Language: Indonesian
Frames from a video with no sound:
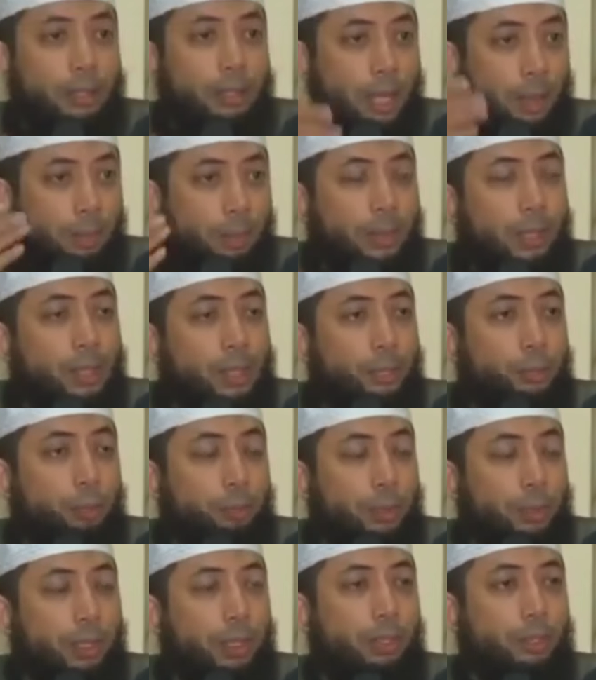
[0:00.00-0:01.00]
Saya pernah lihat
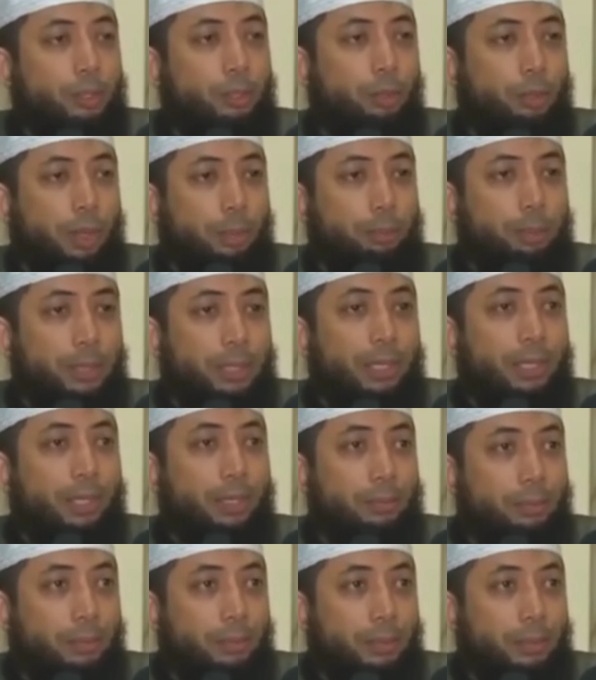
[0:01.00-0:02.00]
cuplikan seorang
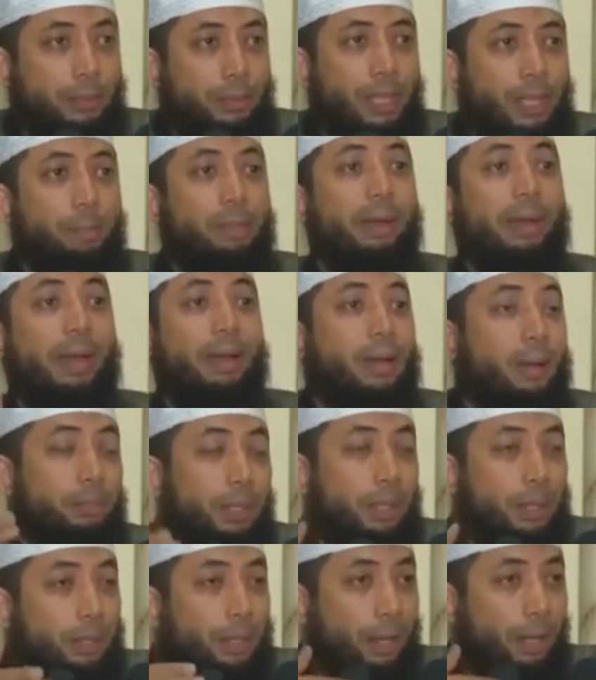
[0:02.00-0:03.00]
penyihir yang menganggap
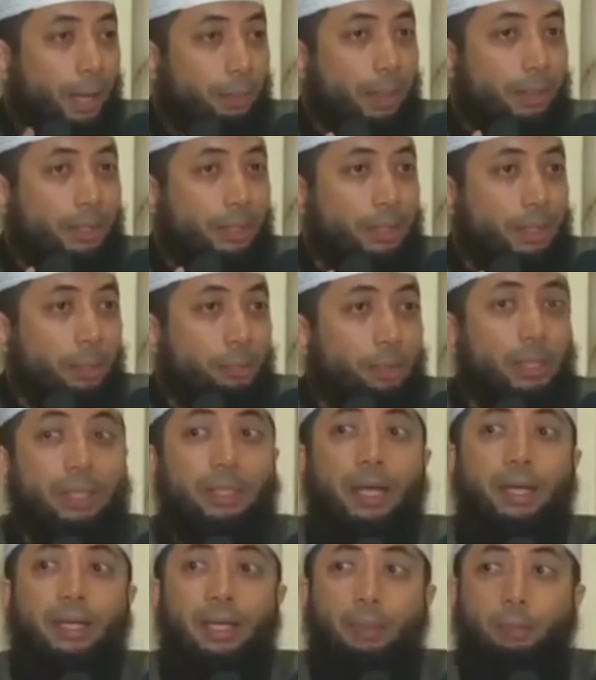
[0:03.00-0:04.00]
dirinya hebat di Saudi
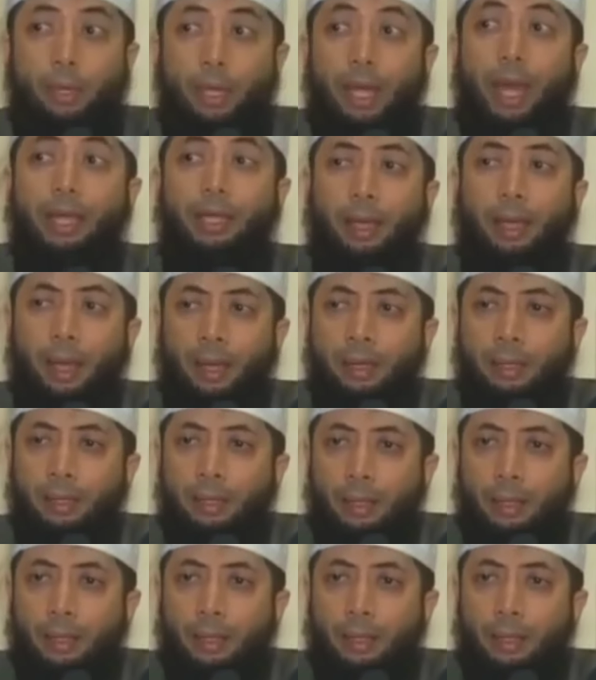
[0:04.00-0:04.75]
ditangkap oleh Hai'a.